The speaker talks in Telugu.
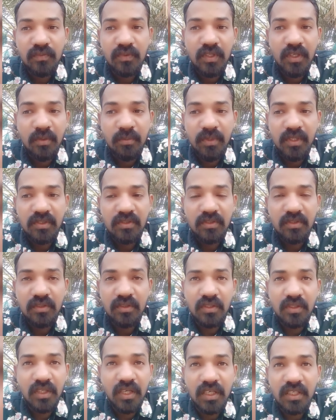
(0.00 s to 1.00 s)
త్రీ మంత్స్
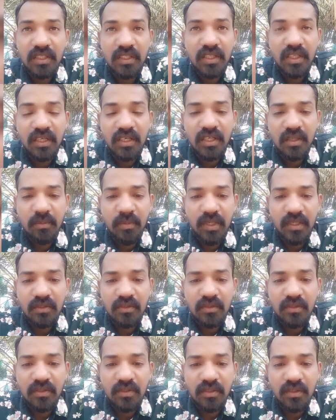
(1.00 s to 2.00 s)
దాటిందంటే
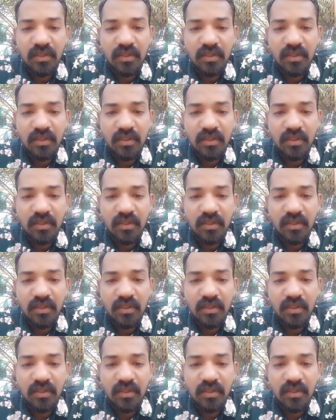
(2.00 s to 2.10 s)
మనకు